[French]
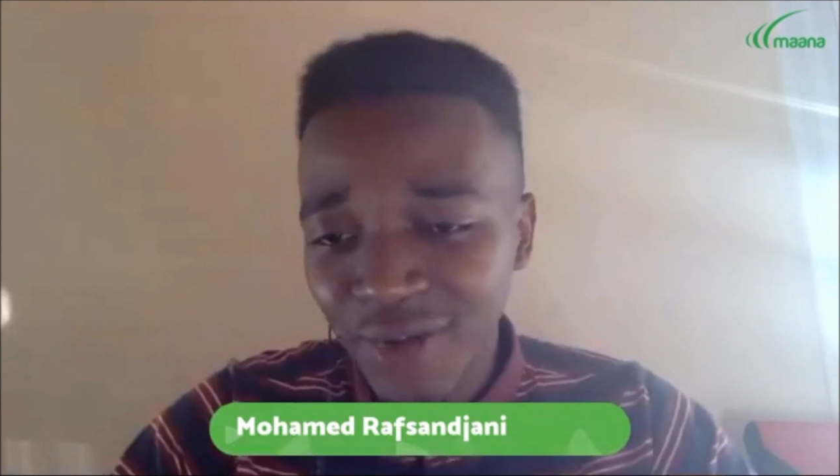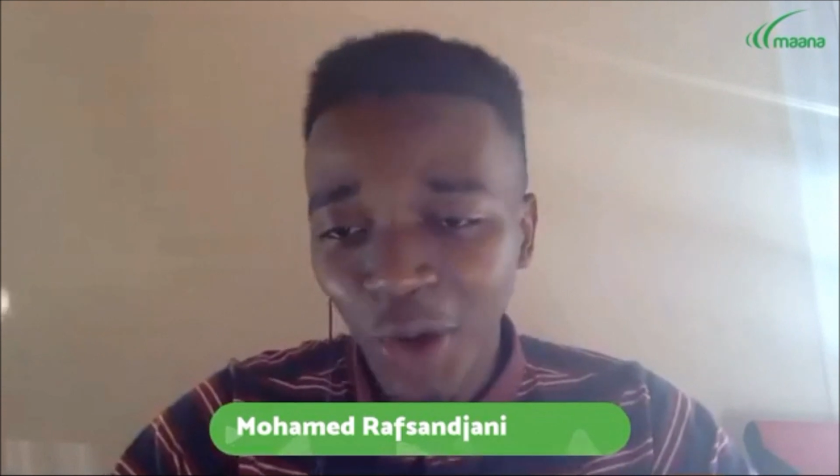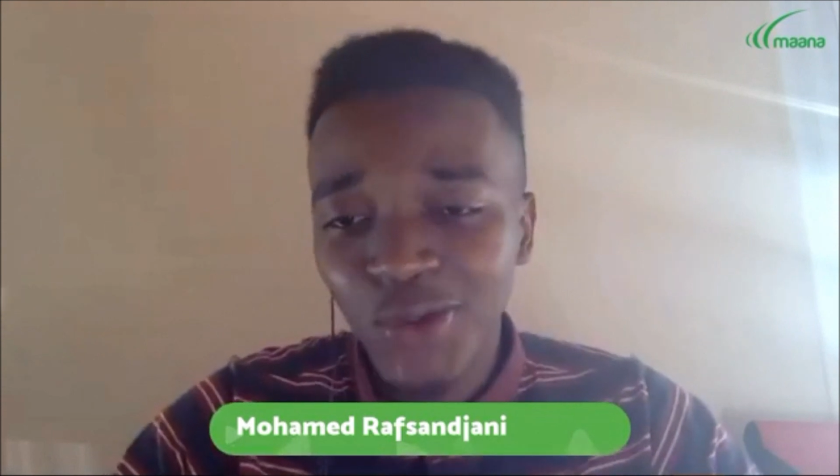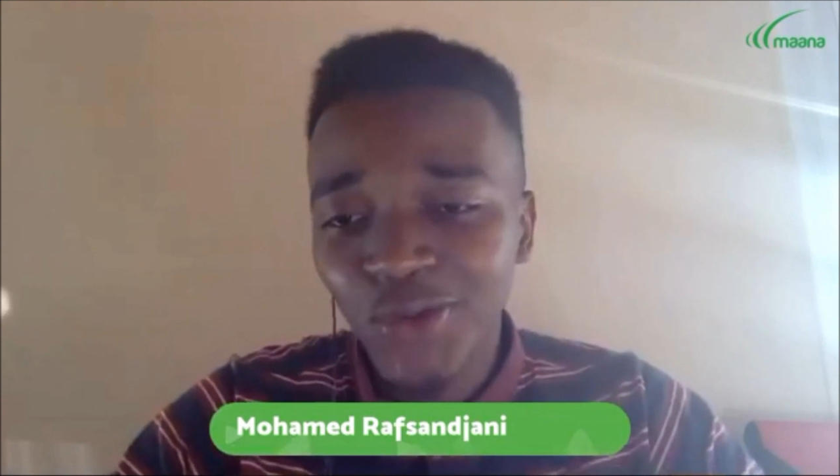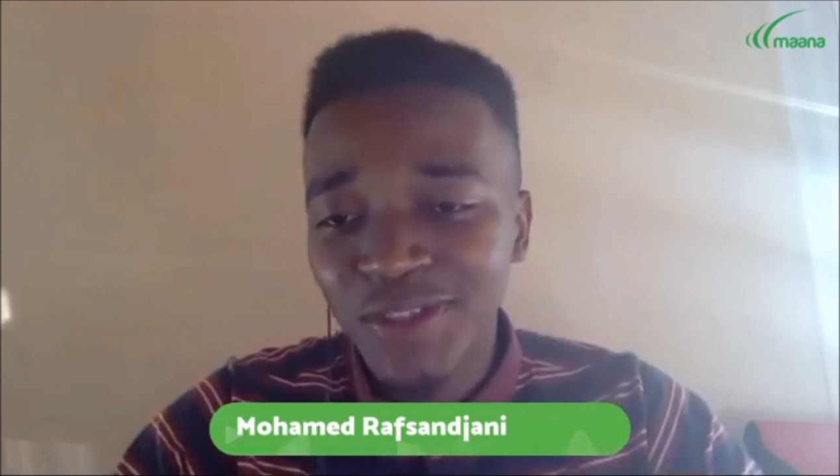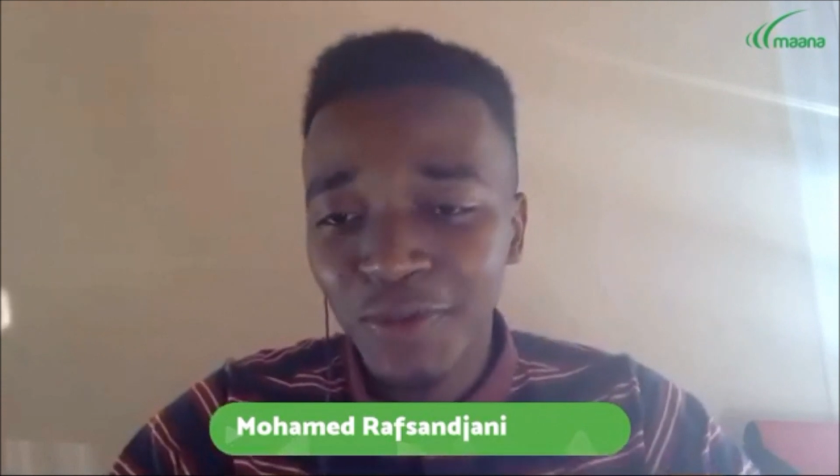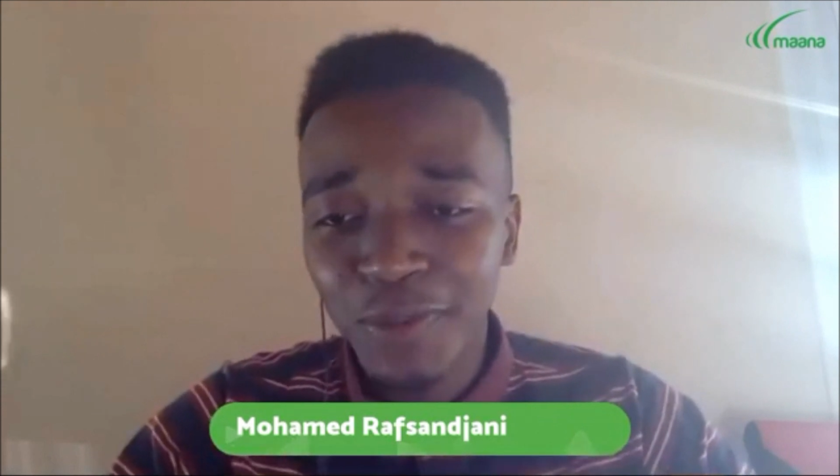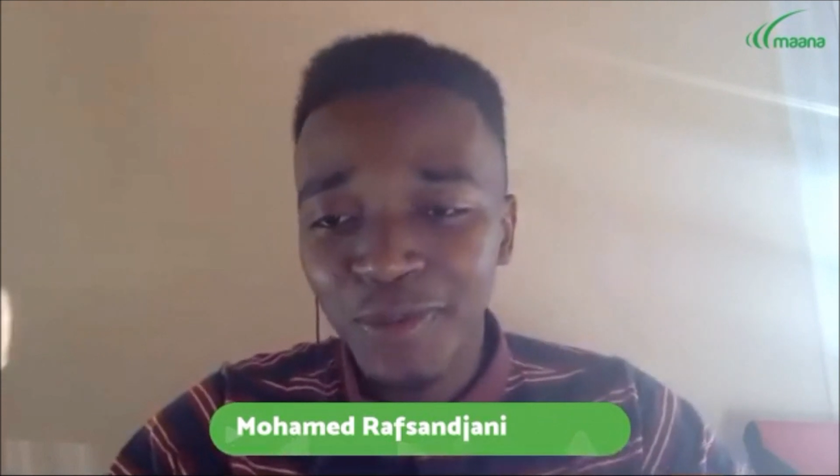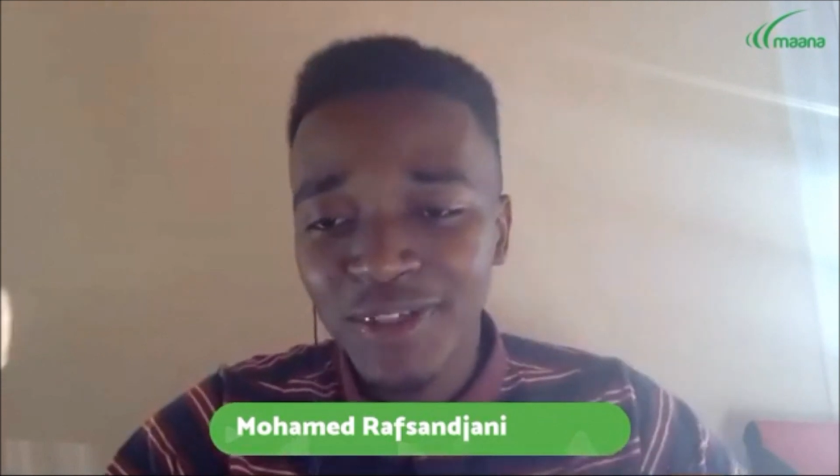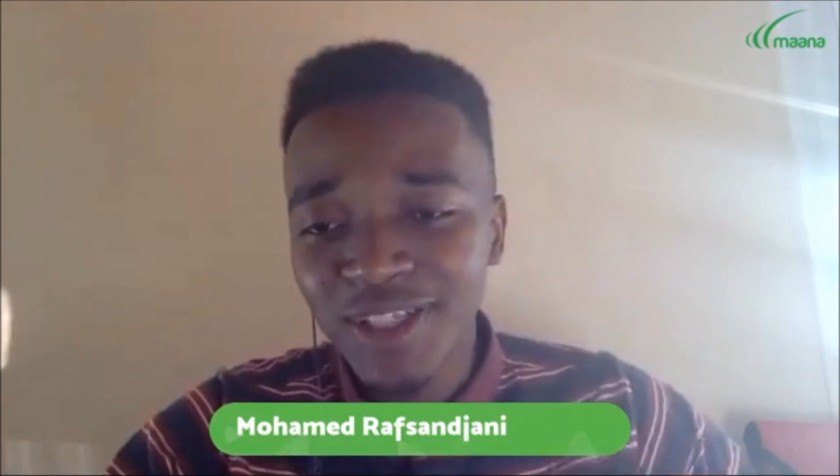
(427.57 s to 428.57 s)

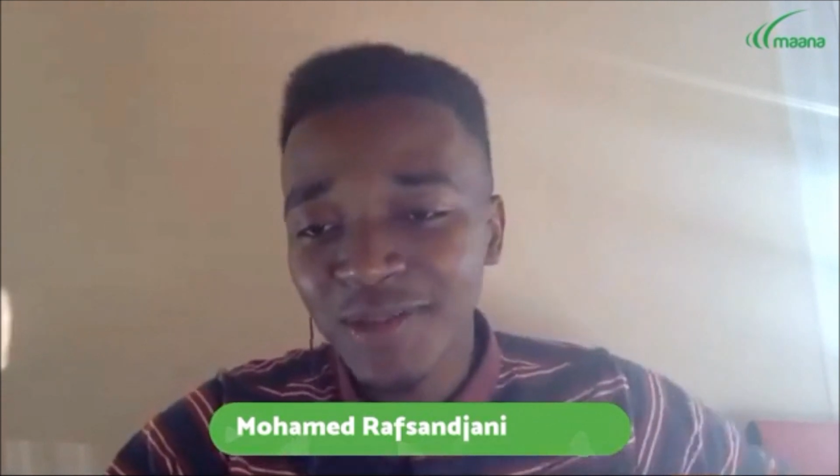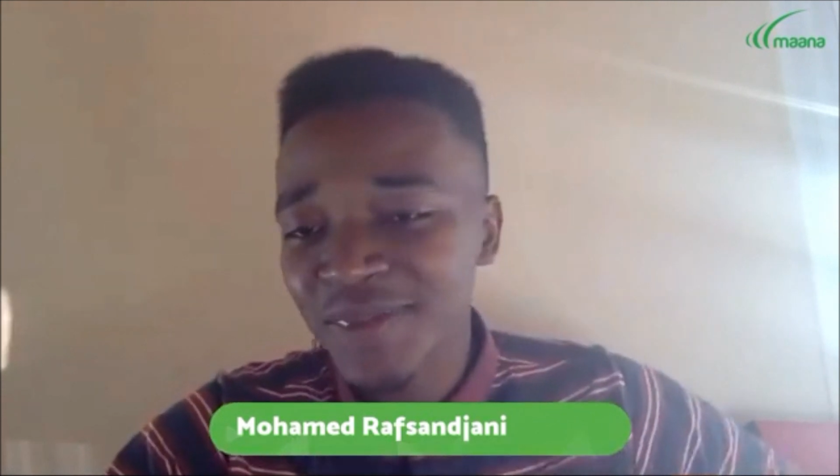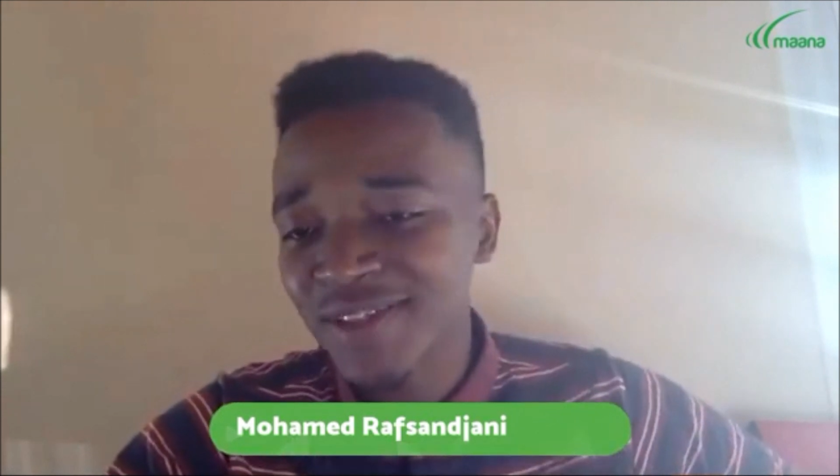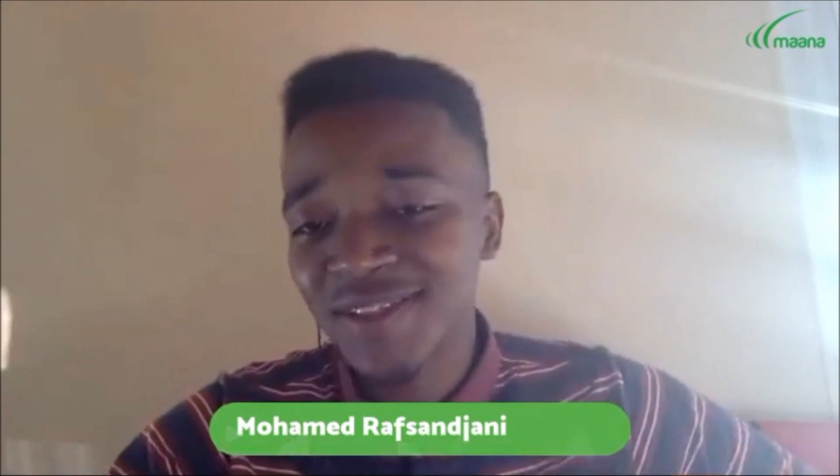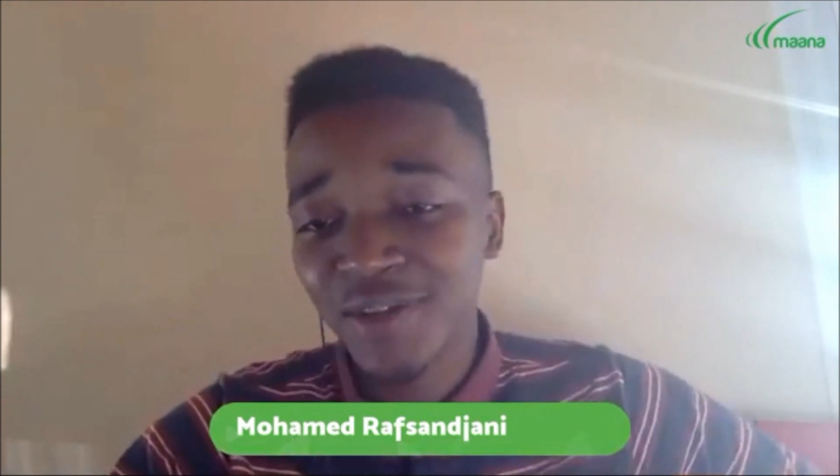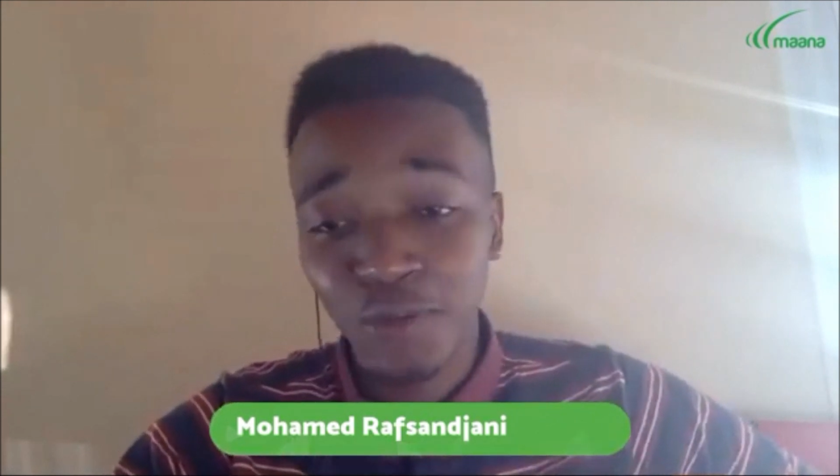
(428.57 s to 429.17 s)
retentissement politique, mais c'est des